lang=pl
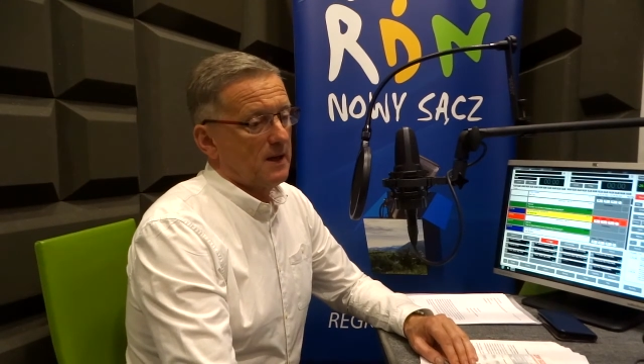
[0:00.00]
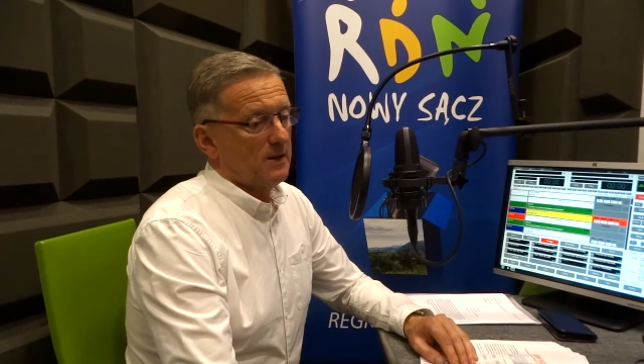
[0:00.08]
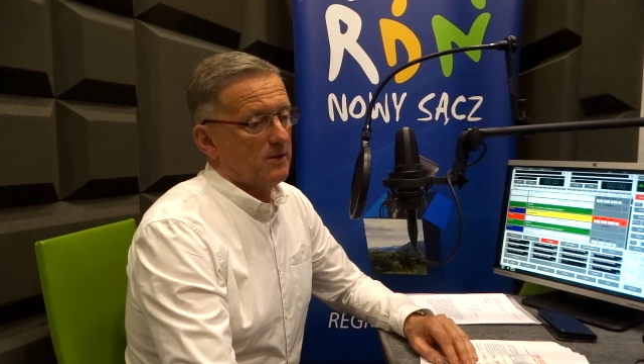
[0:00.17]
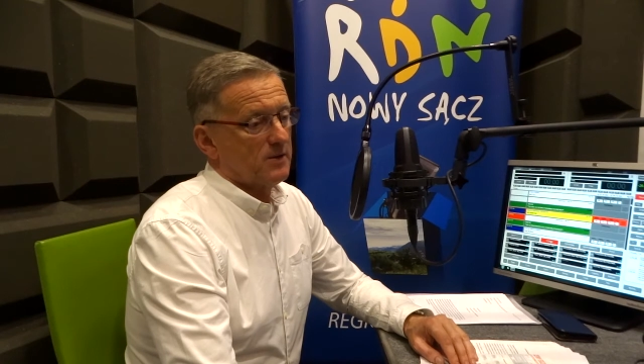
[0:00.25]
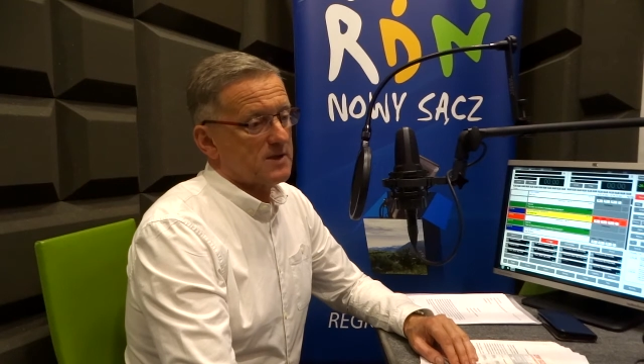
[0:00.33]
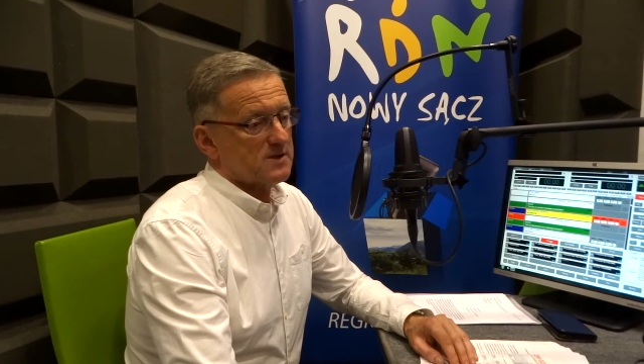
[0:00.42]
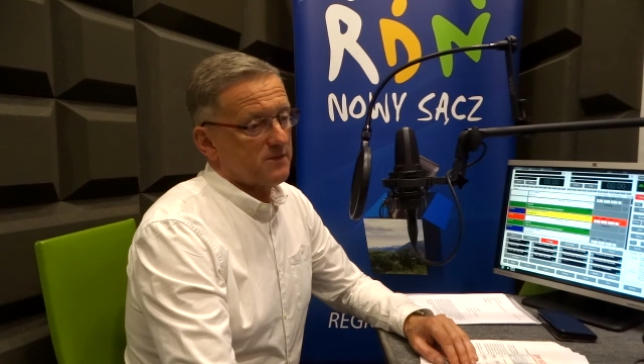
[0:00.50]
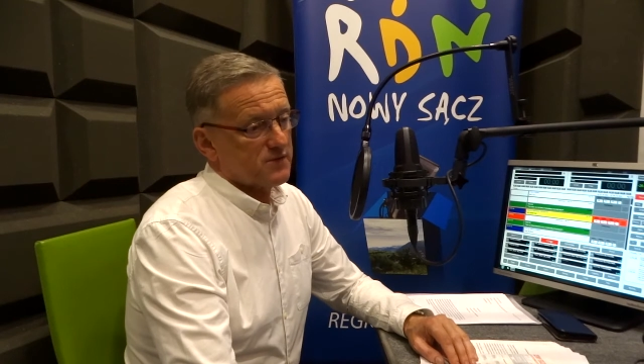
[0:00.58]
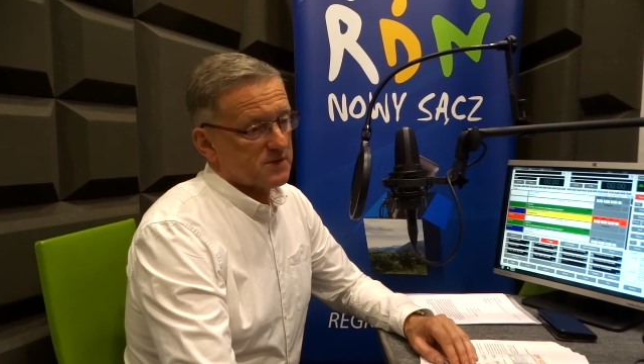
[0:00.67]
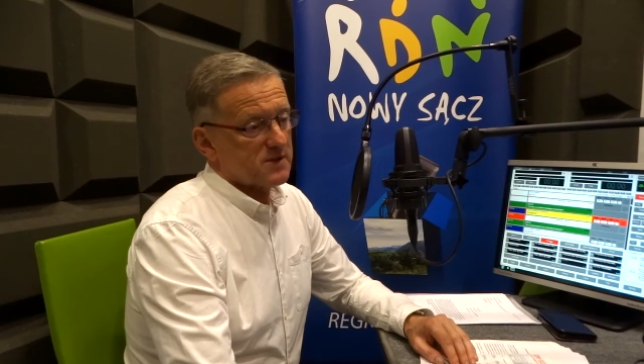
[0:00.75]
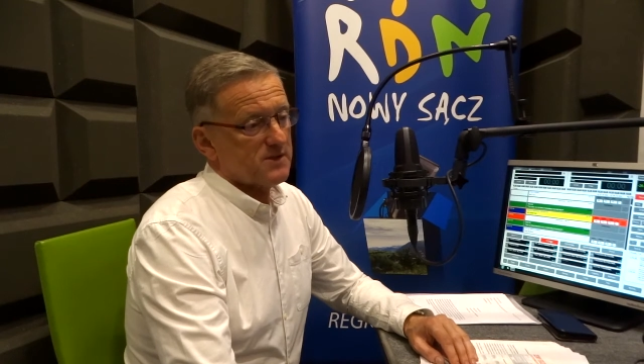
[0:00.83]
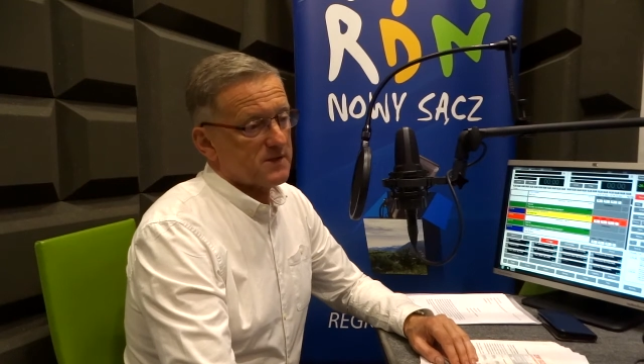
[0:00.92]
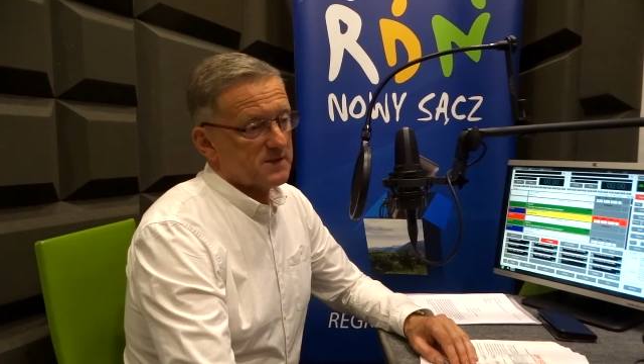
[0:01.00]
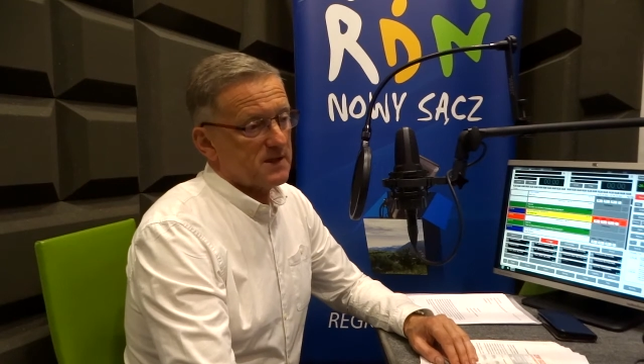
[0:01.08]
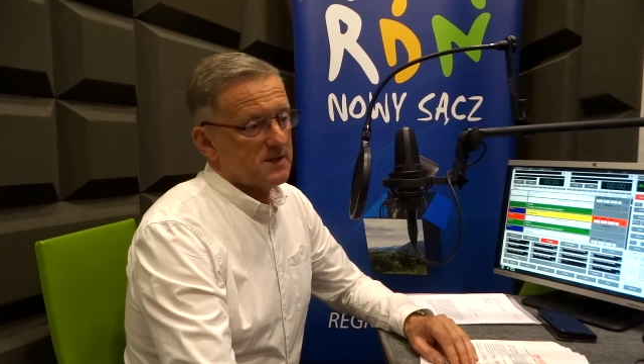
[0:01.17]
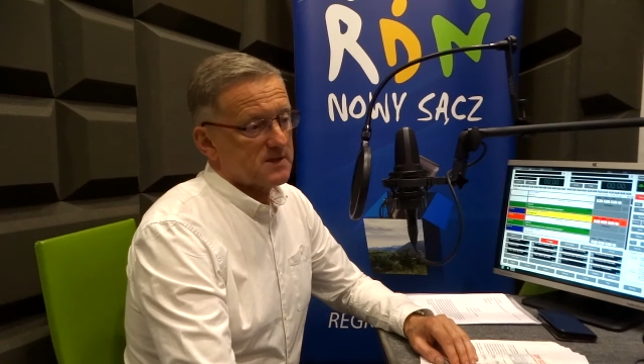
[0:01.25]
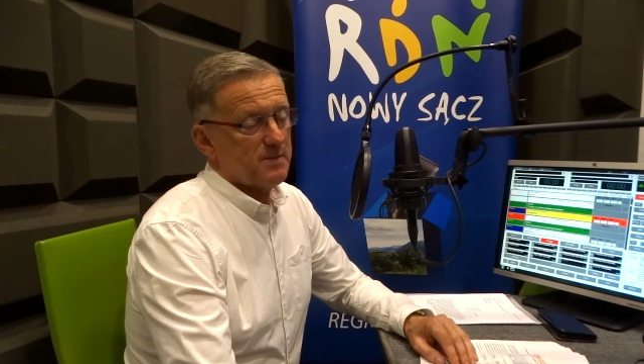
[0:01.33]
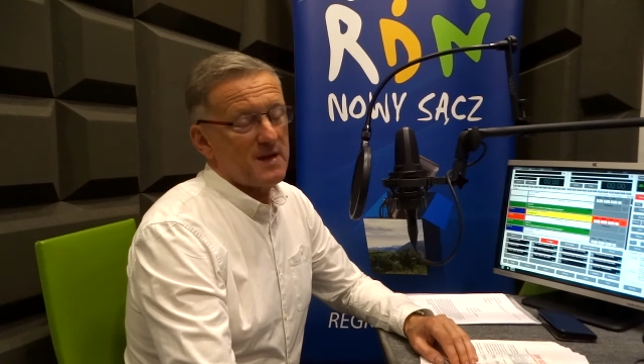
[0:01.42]
No jest to wszystko
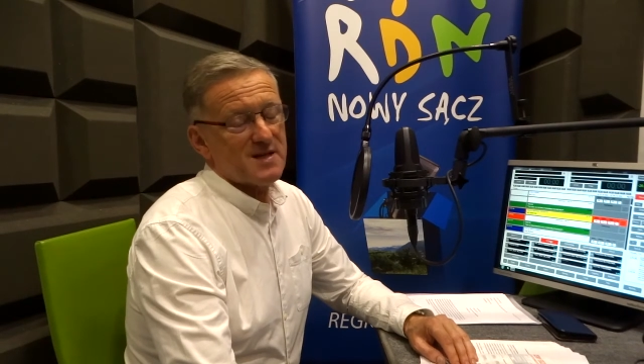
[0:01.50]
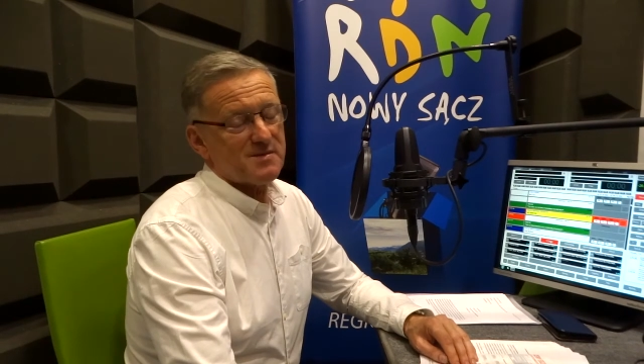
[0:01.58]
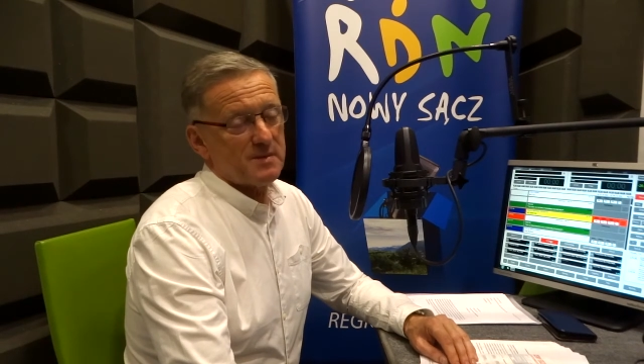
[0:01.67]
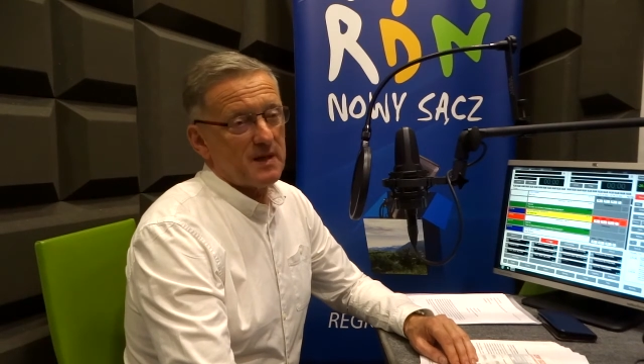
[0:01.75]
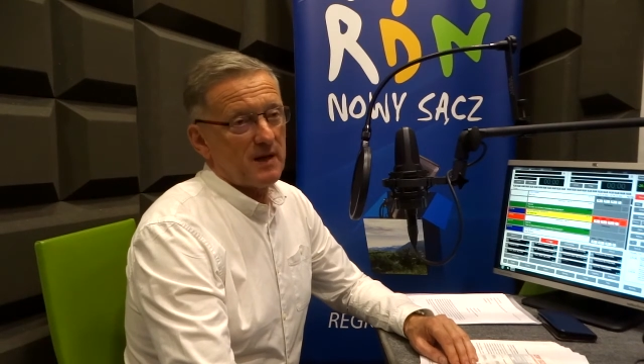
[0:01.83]
związane z pieniędzmi.